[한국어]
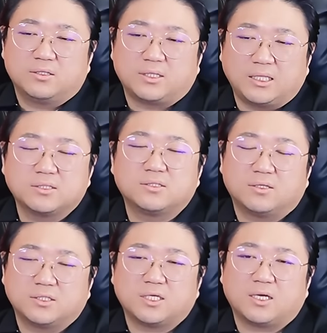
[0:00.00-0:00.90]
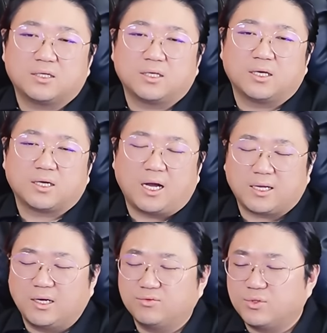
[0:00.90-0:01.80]
나는 그렇게 생각해.
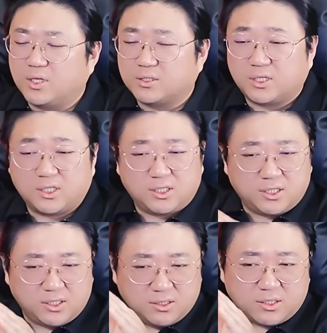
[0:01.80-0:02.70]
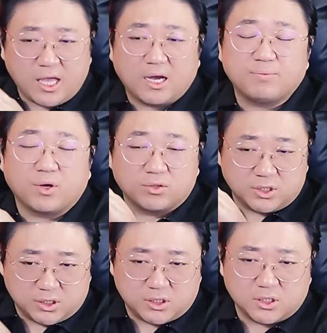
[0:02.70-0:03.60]
가까운데 큰
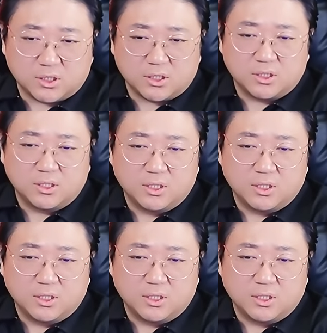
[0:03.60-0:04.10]
대학병원이 있지.